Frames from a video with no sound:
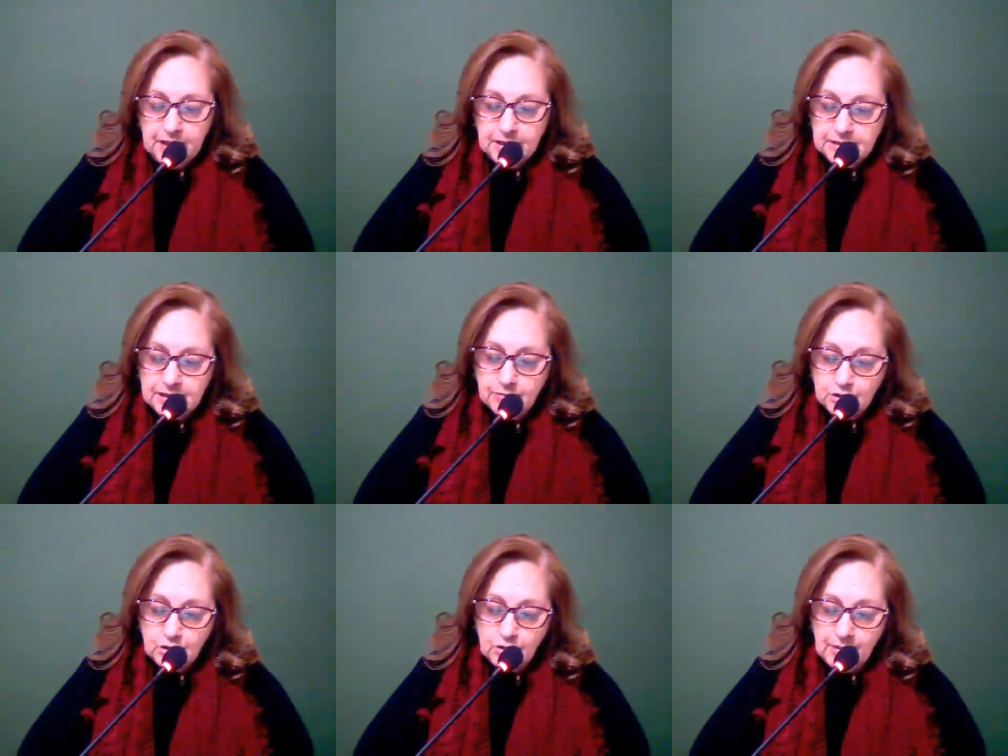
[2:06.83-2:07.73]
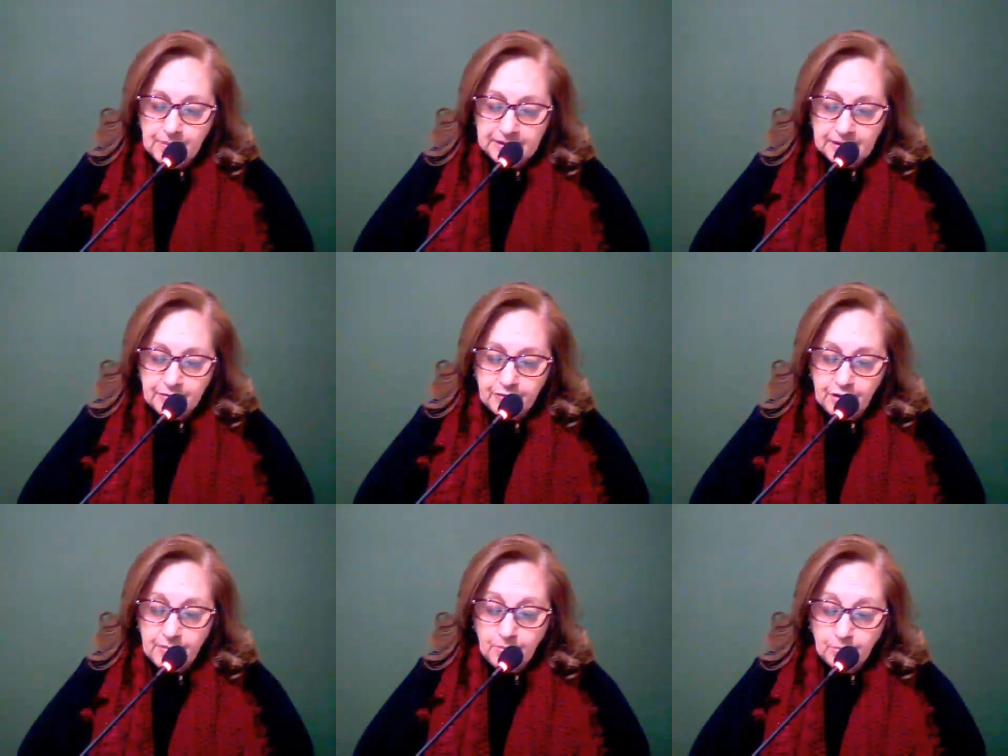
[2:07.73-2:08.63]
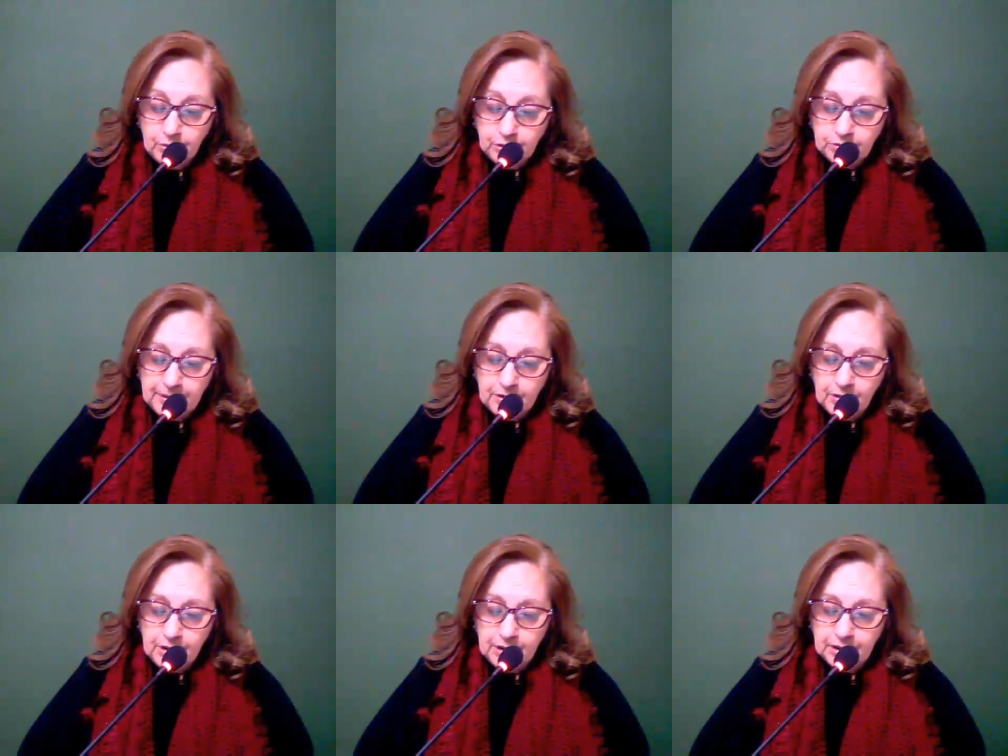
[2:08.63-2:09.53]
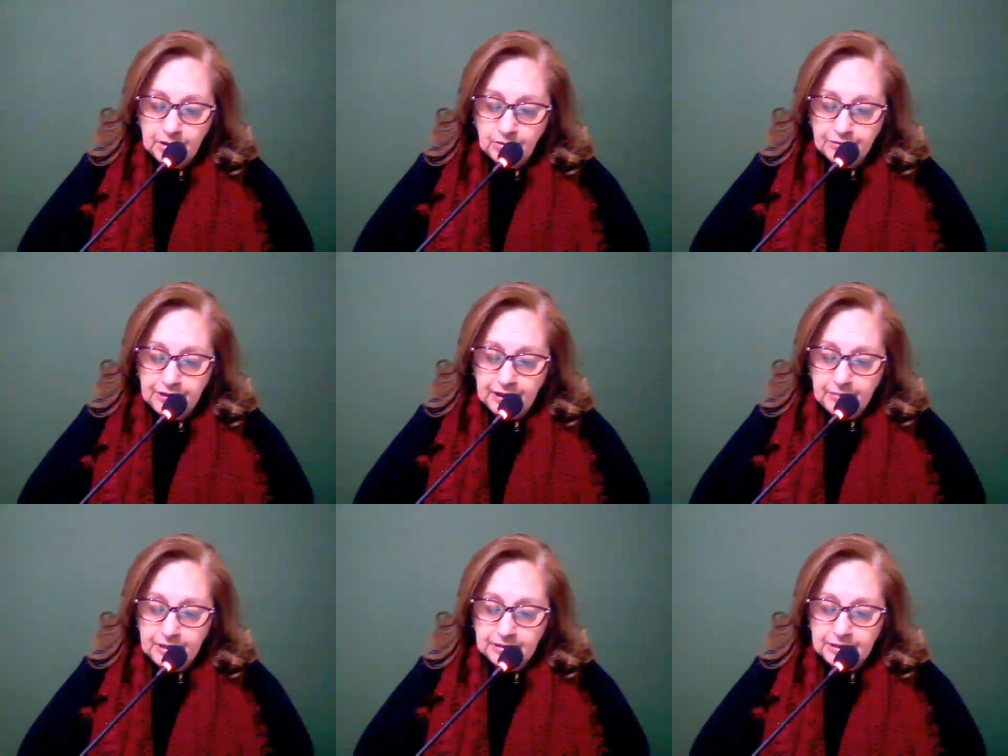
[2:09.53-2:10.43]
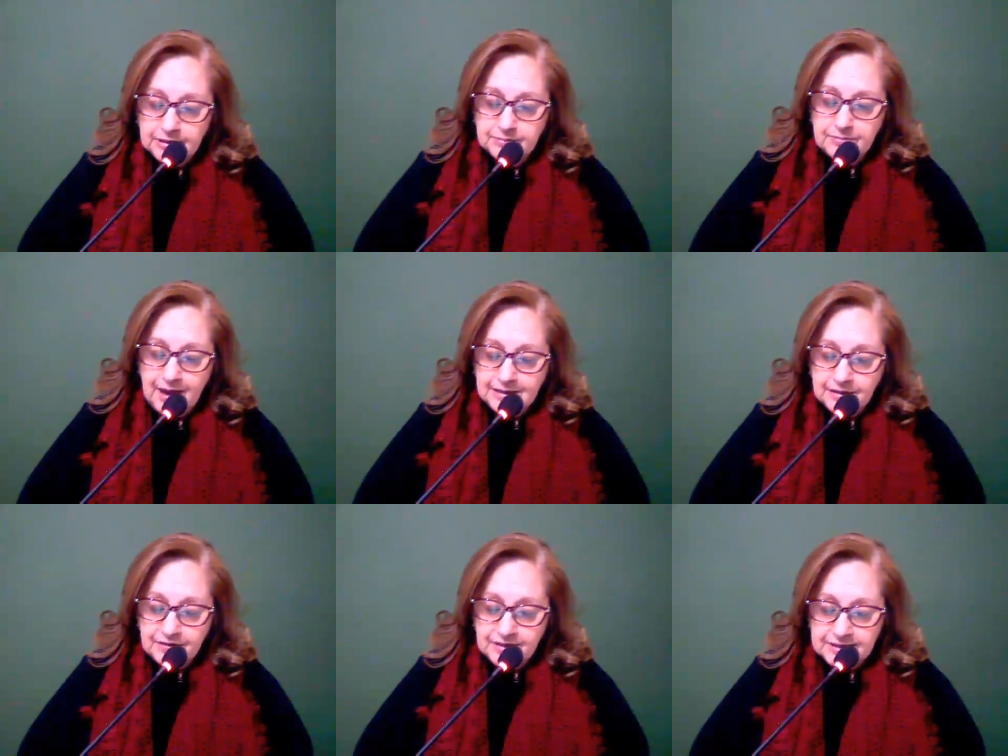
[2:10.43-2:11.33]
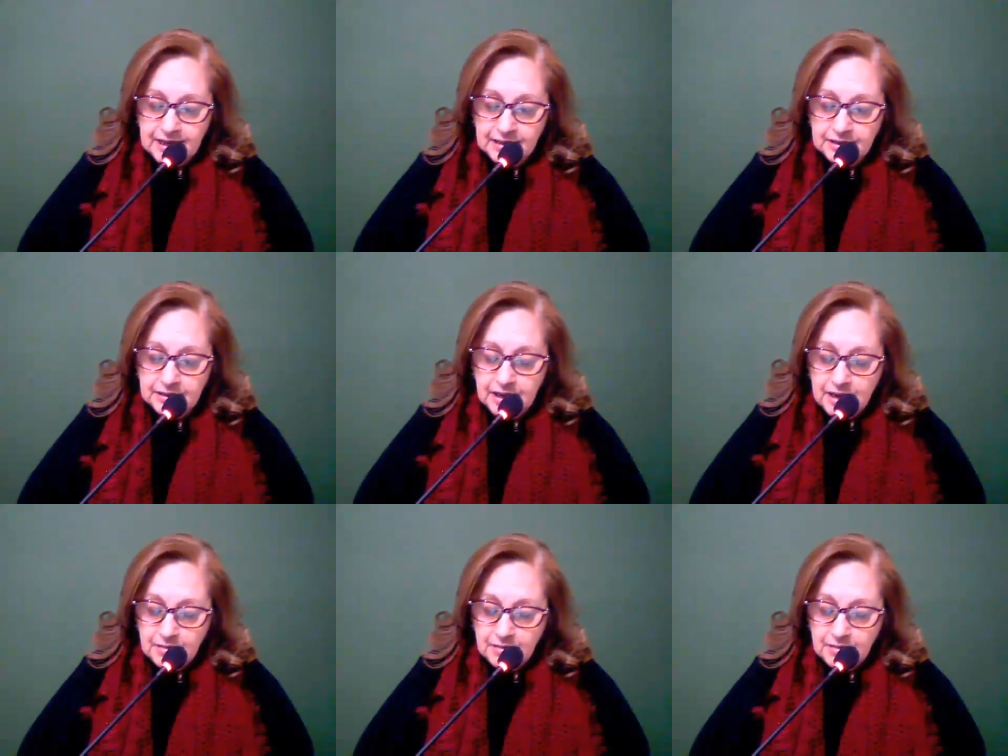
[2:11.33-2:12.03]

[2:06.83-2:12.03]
Estamos com uma plataforma muito melhor e com ferramentas mais avançadas